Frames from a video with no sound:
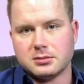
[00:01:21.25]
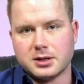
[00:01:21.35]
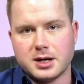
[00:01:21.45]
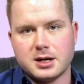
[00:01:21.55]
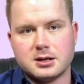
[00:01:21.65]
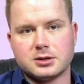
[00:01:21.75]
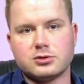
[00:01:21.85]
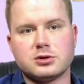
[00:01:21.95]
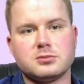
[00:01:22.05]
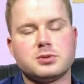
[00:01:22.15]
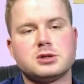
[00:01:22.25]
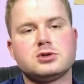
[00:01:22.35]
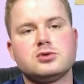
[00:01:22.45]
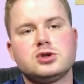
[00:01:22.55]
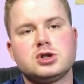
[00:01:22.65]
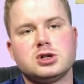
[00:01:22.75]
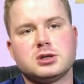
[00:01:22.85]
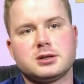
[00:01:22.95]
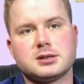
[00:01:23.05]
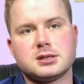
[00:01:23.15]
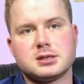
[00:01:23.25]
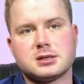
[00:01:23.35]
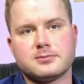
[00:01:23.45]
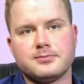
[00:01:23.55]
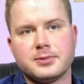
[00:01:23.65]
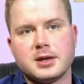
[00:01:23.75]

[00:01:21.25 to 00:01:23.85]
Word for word: да, которые присущи нарциссам.